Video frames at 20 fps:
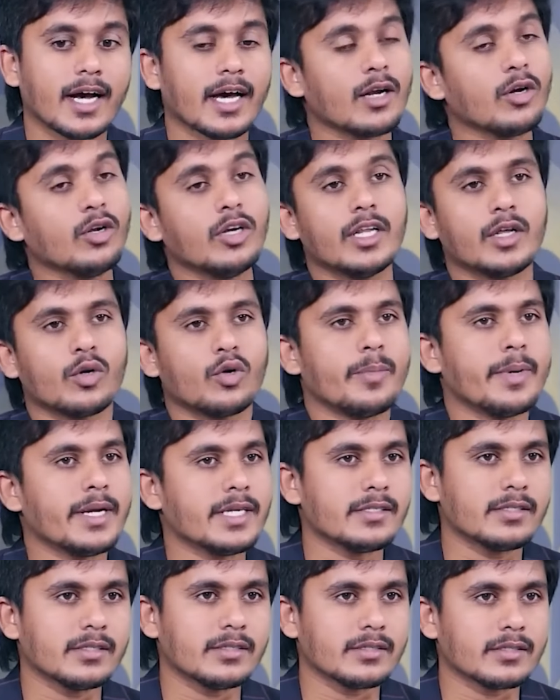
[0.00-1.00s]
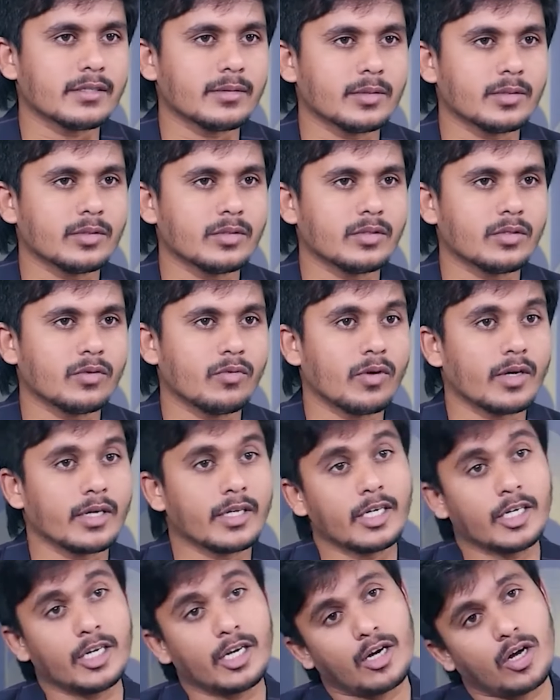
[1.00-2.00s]
కార్లో ఇలా రొమాన్స్ చేసాము
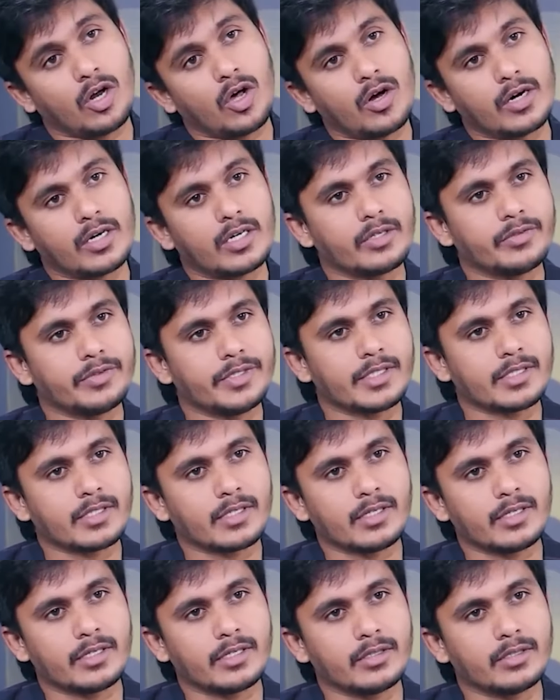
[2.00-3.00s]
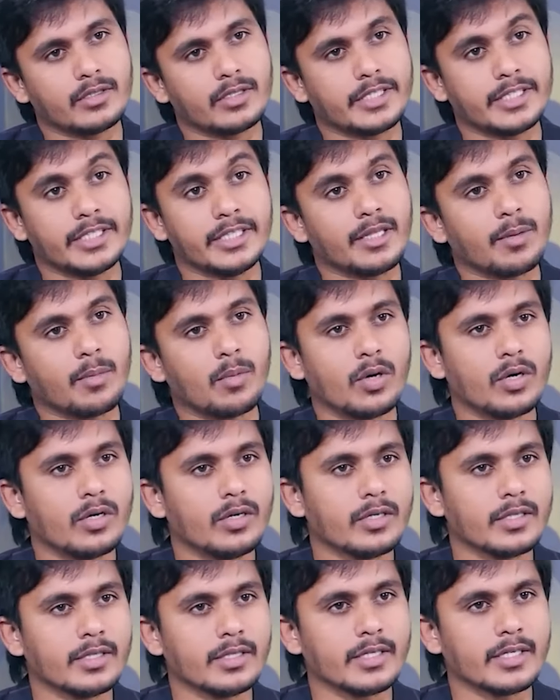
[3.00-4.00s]
వాడు నన్ను ఇలా లాంగ్ డ్రైవ్ తీసుకెళ్ళాడు ఇది ఇంత
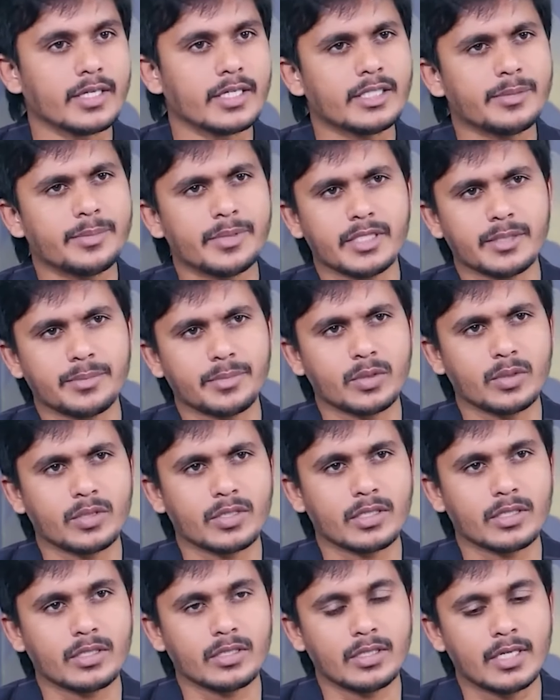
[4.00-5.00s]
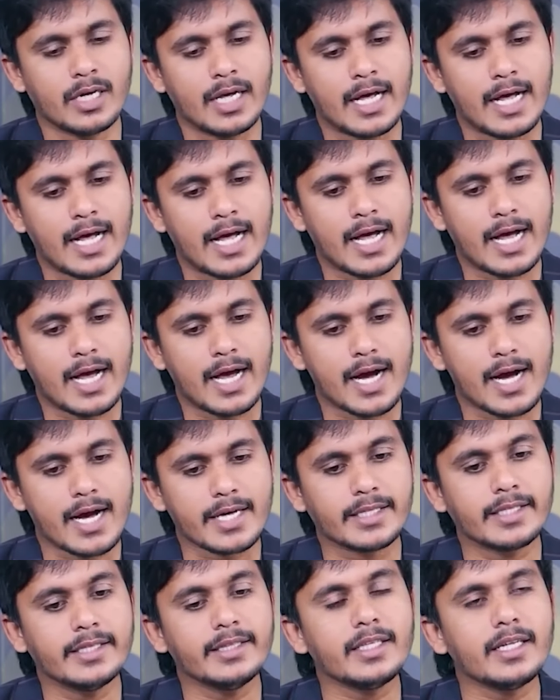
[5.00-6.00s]
బాగుంటుంది అని చెప్పి చెప్తూ ఉంటారు
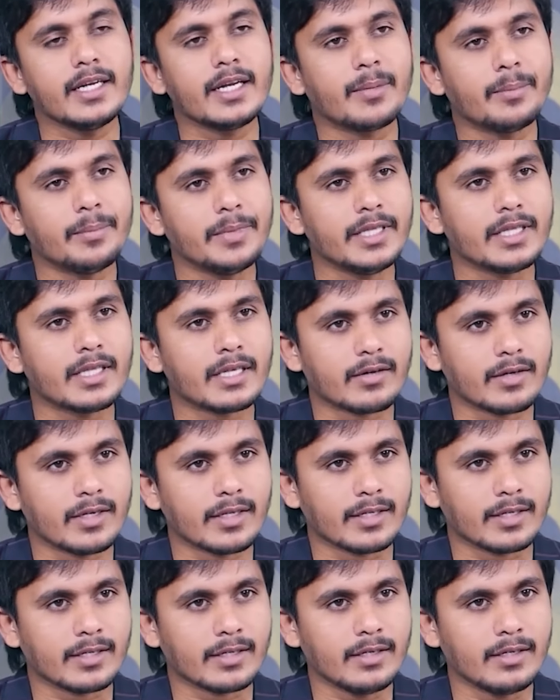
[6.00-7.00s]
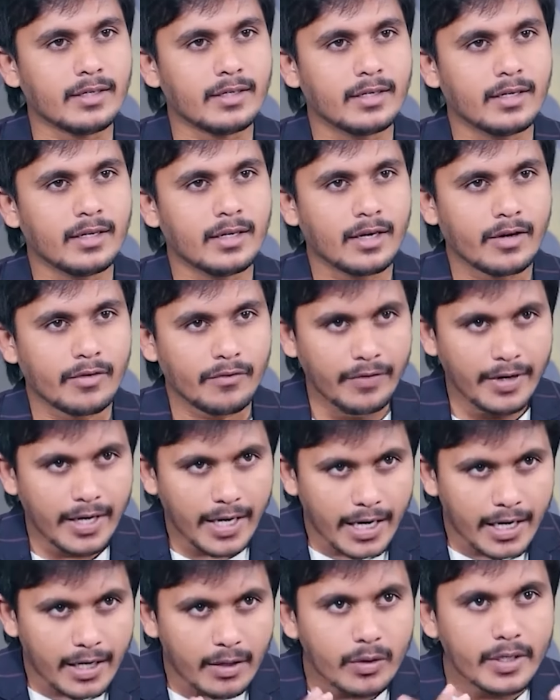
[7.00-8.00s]
అదంతా నమ్మిన తర్వాత
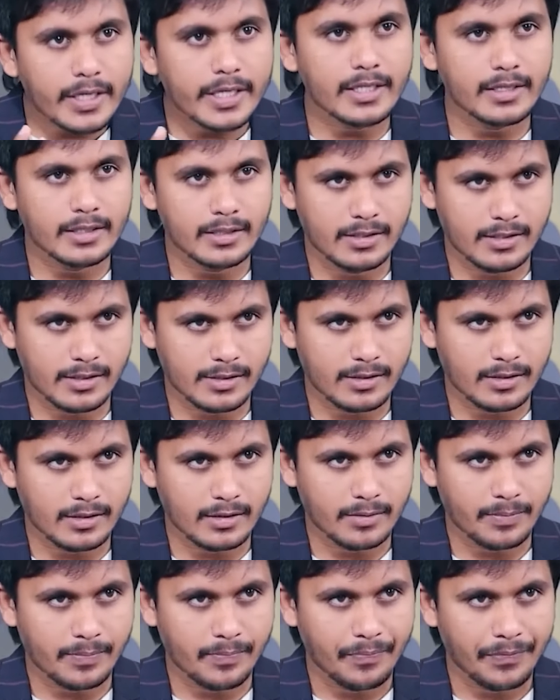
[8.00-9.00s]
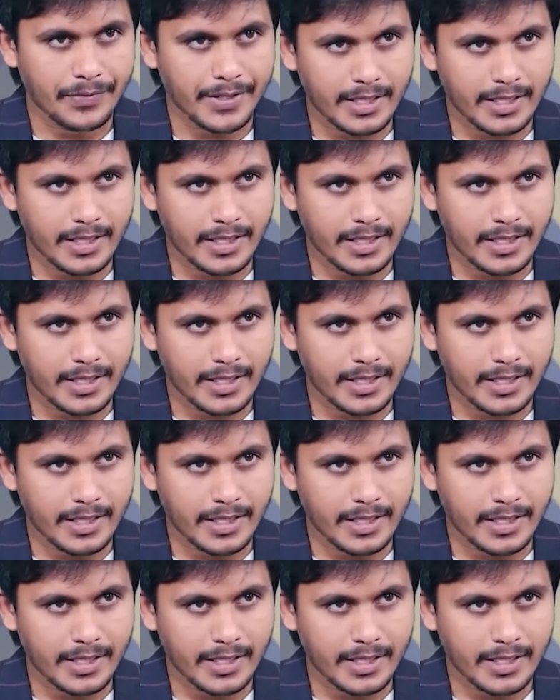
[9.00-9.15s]
వీళ్ళు అక్కడ వరకే థింక్ చేస్తారు